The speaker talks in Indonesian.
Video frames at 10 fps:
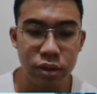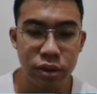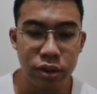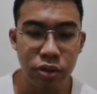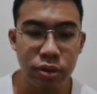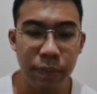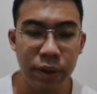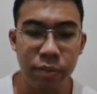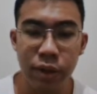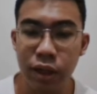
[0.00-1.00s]

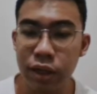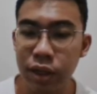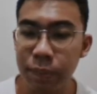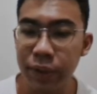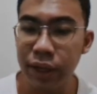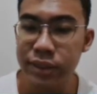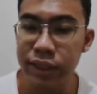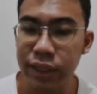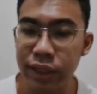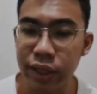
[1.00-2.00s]
285 ah tapi naik
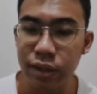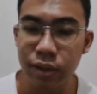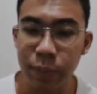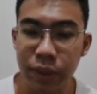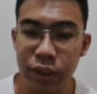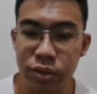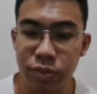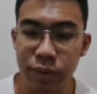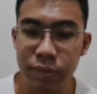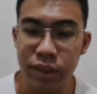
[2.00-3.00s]
sedikit ya tapi kita
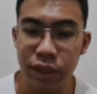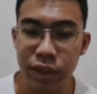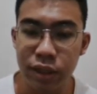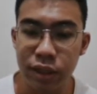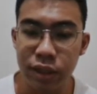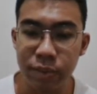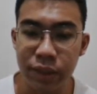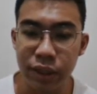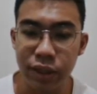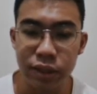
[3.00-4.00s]
coba misalkan di tempat
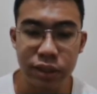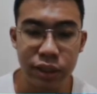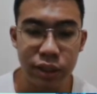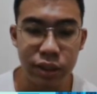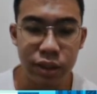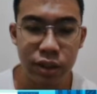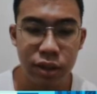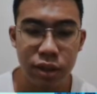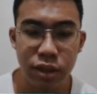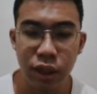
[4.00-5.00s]
lain di sini
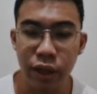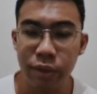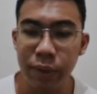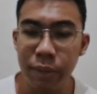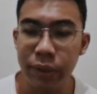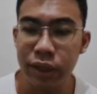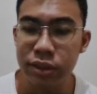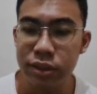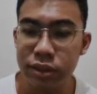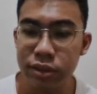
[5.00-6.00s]
Nah ini malah
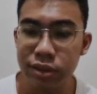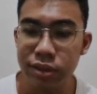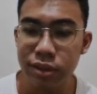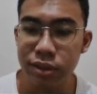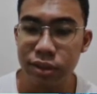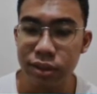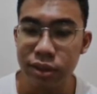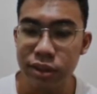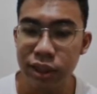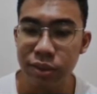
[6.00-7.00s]
minus di
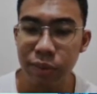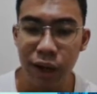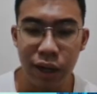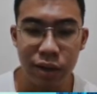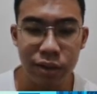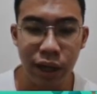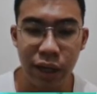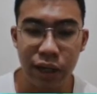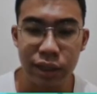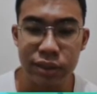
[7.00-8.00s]
sini malah naik
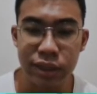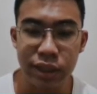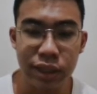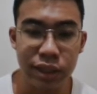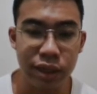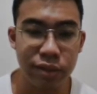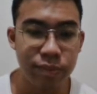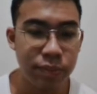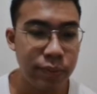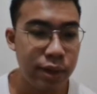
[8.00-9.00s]
sedikit ya
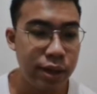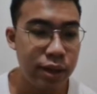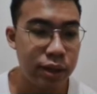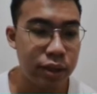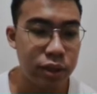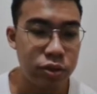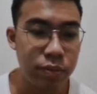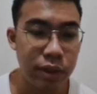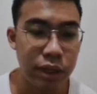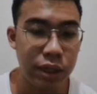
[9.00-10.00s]
kita coba
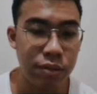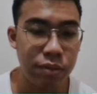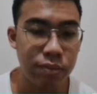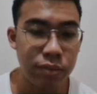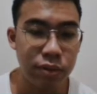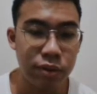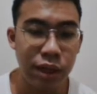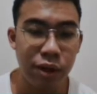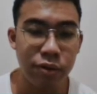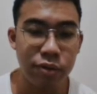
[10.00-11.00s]
nah,
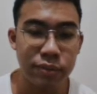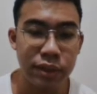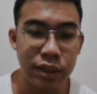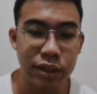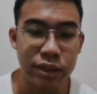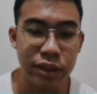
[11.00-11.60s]
taruh misal di sini